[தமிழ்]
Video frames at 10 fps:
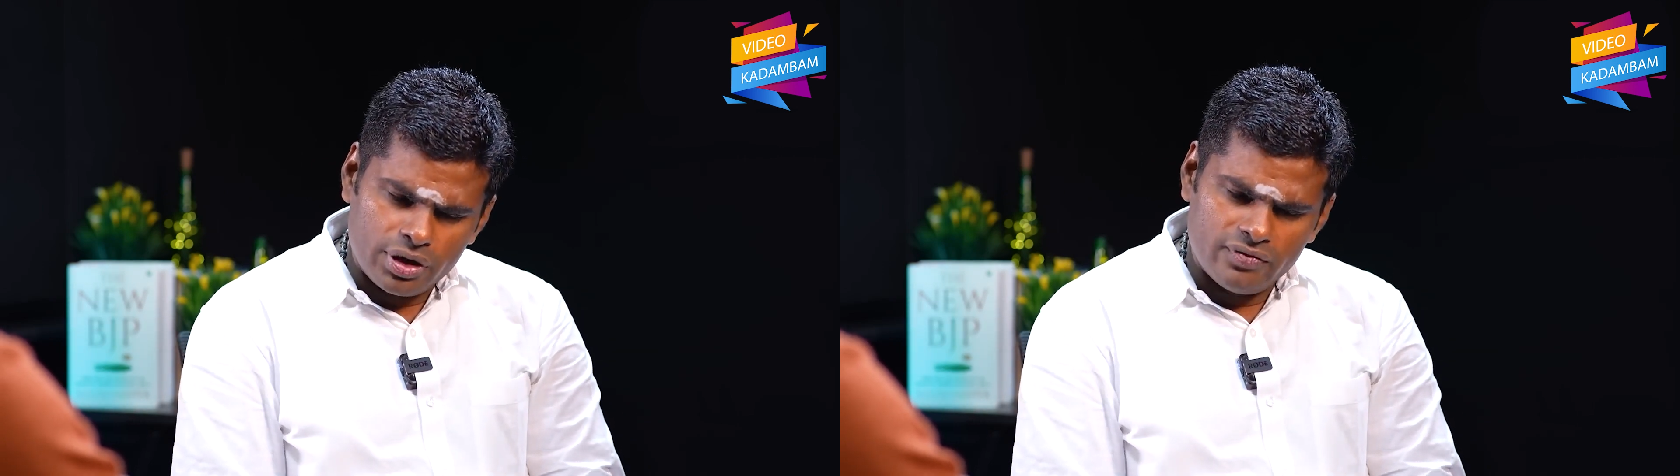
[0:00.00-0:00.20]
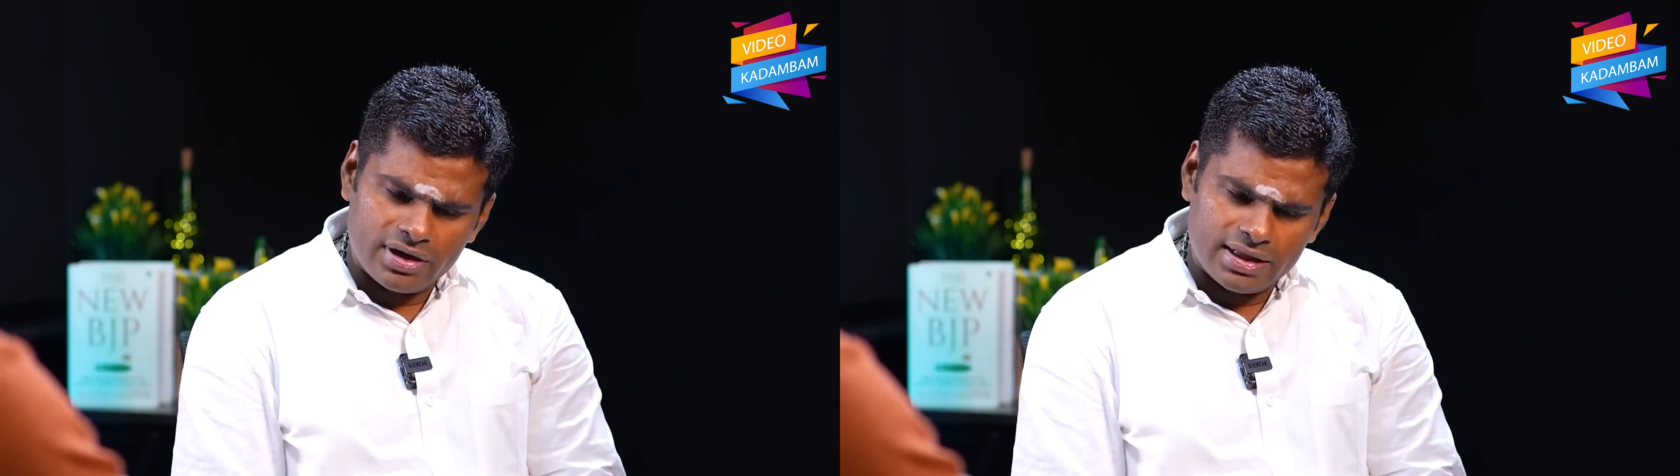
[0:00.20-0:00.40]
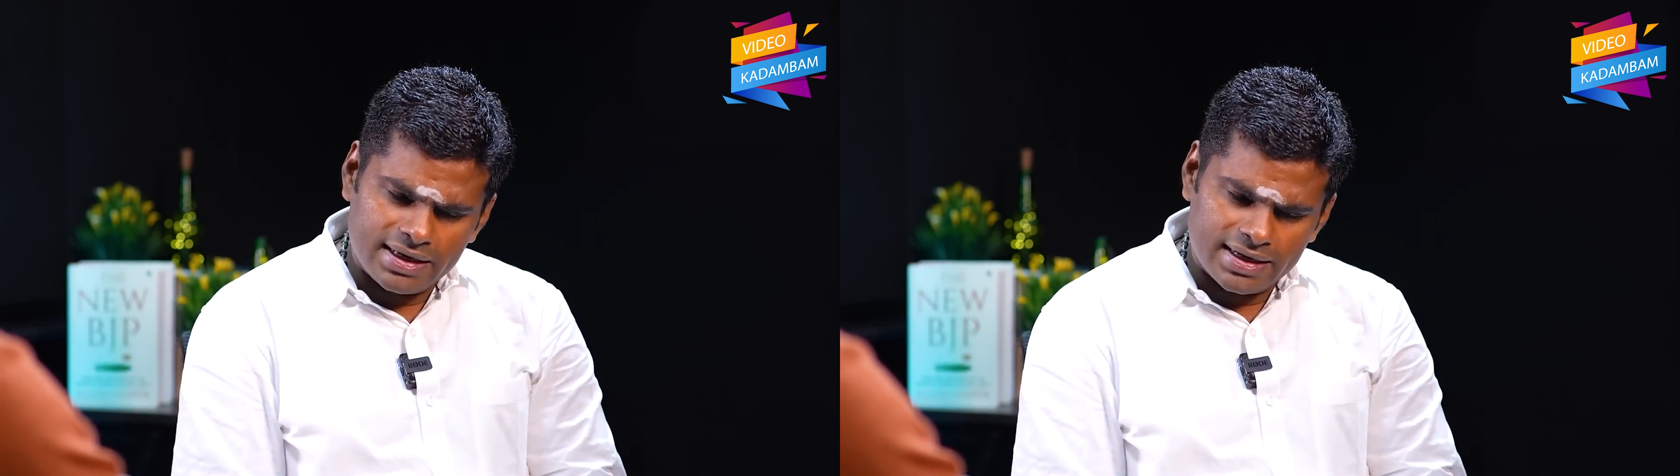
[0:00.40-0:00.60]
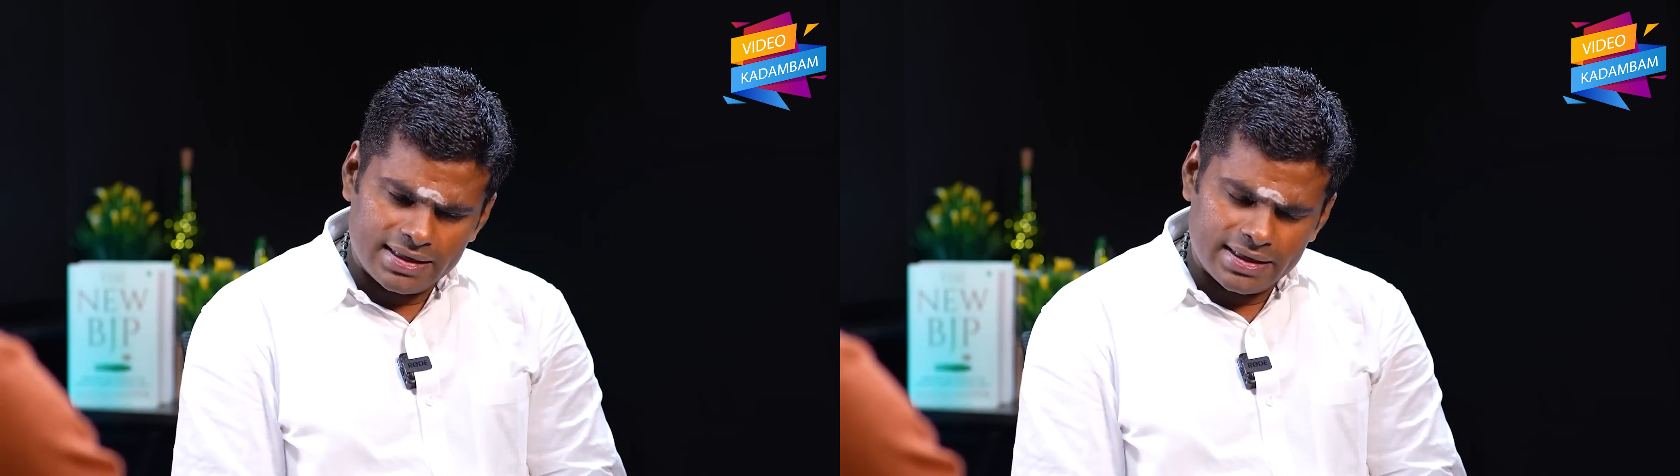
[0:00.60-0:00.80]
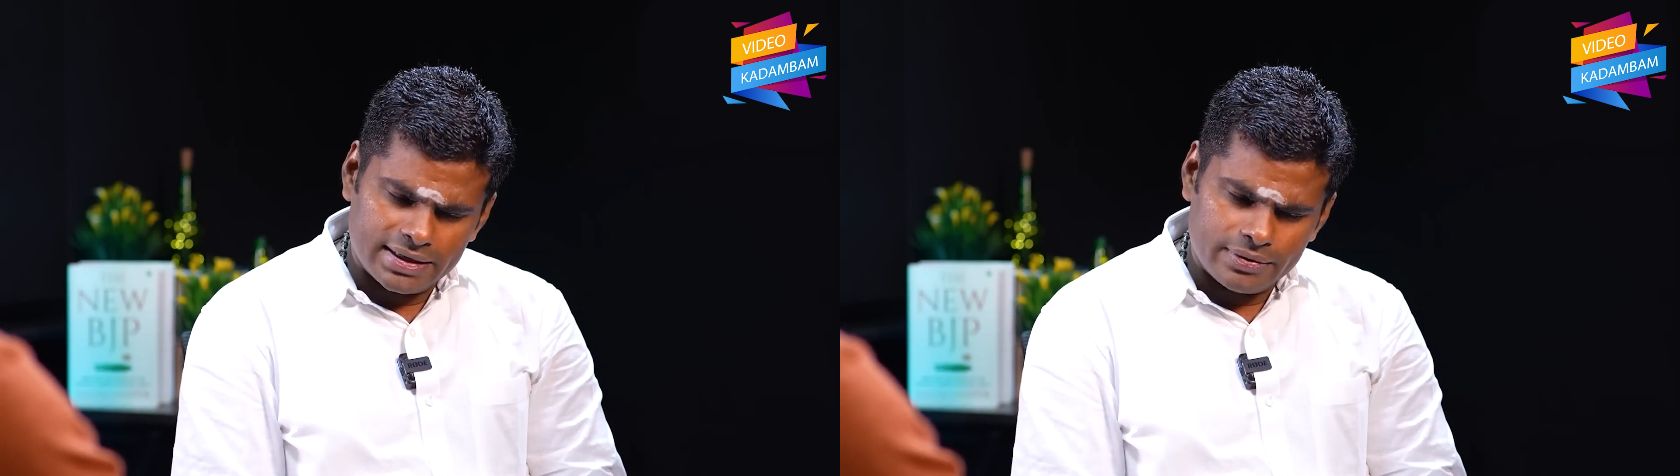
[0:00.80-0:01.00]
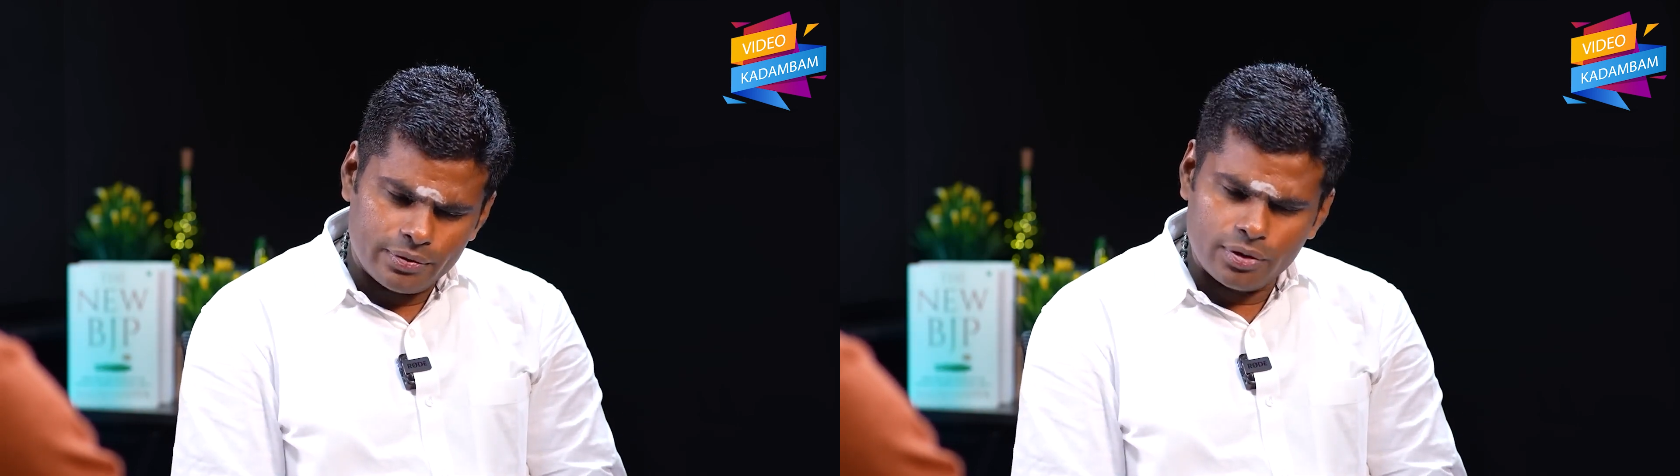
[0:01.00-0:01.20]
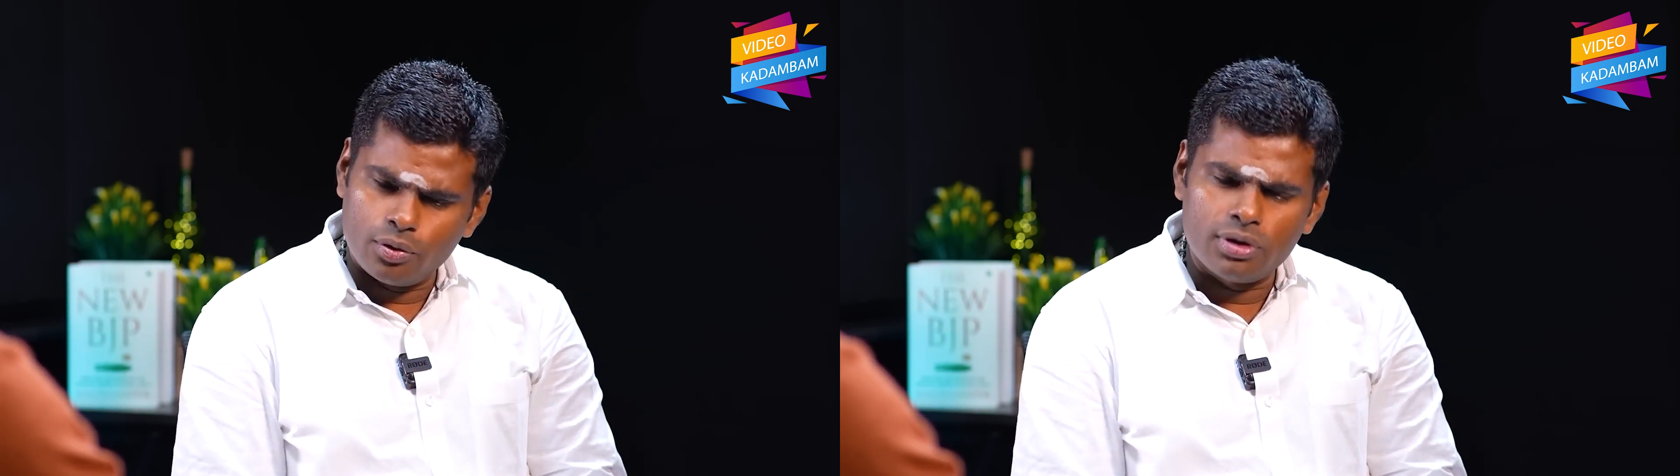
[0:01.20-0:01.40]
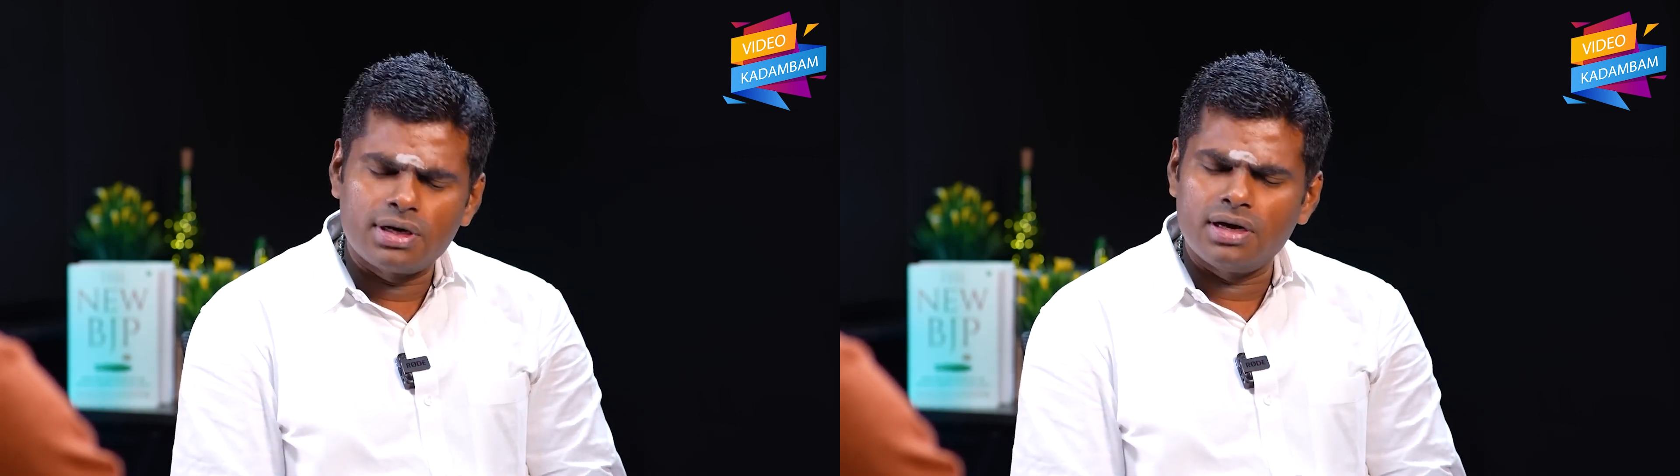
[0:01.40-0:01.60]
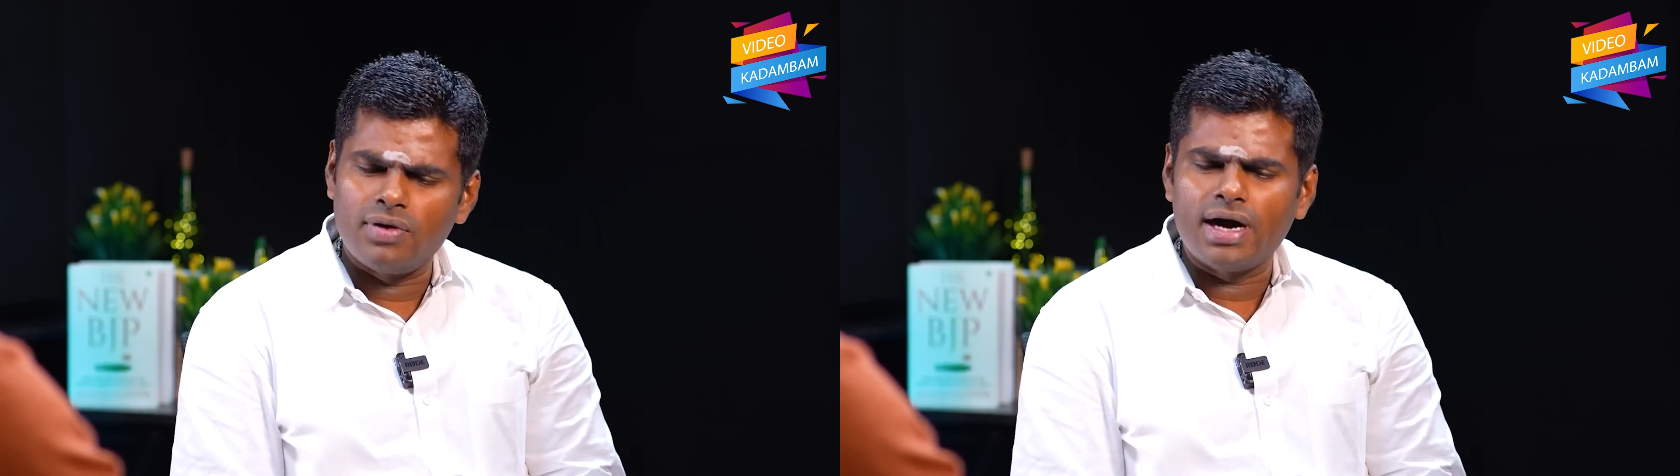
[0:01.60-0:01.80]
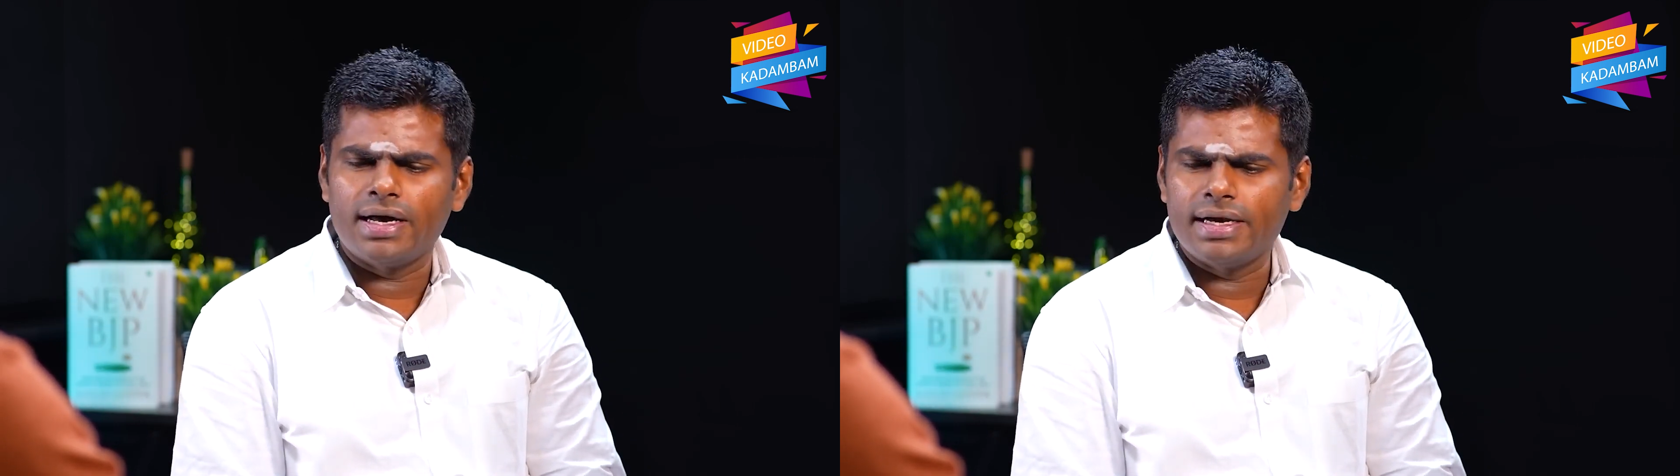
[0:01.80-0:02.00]
மொய் விருந்துங்கிறது ஒரு குடுக்கல்
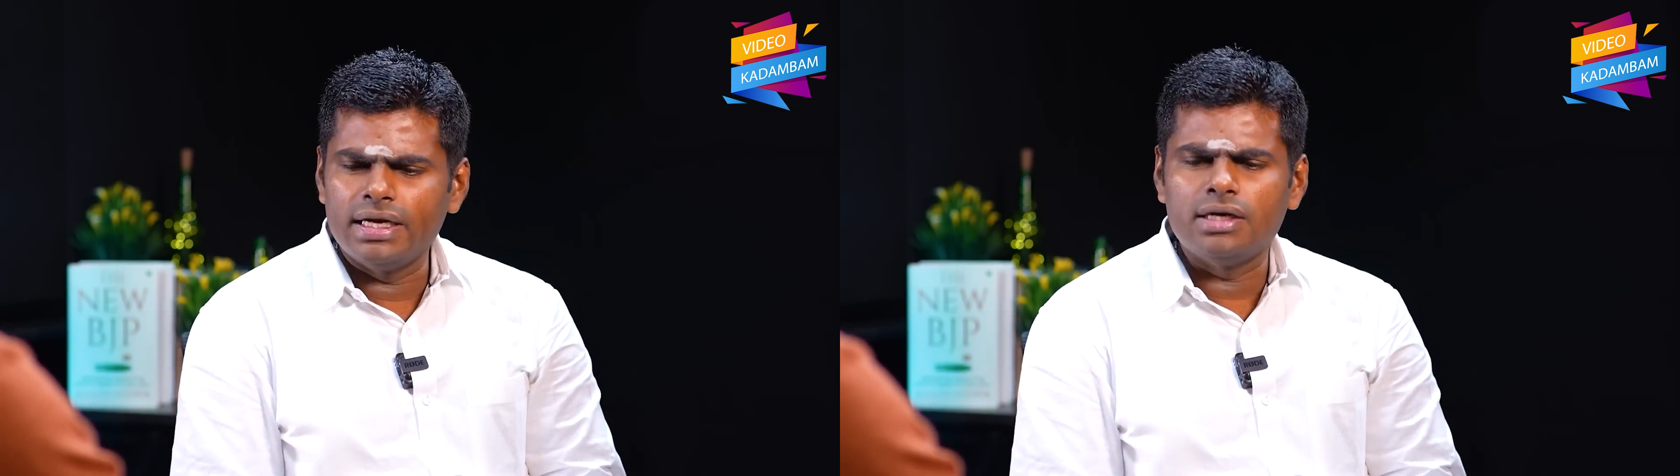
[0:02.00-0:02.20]
வாங்கல்